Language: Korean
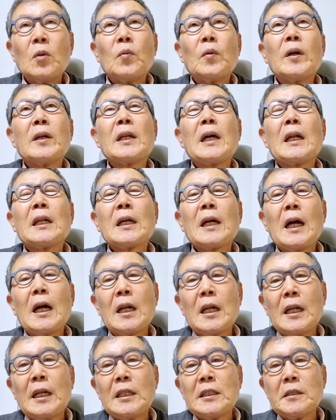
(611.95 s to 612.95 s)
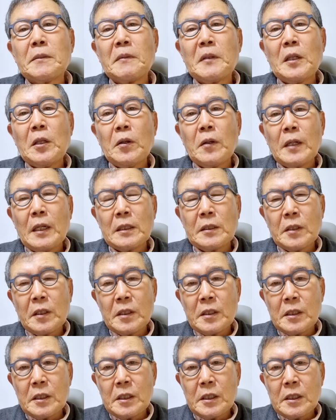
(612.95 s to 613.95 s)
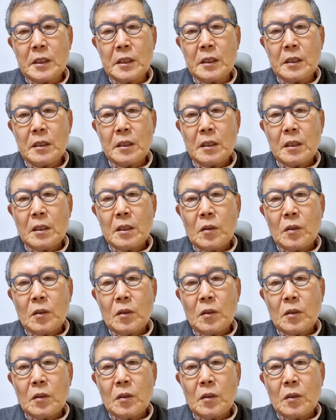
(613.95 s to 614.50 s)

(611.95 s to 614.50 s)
왜 나는 가난한 집에 태어나서 이렇지?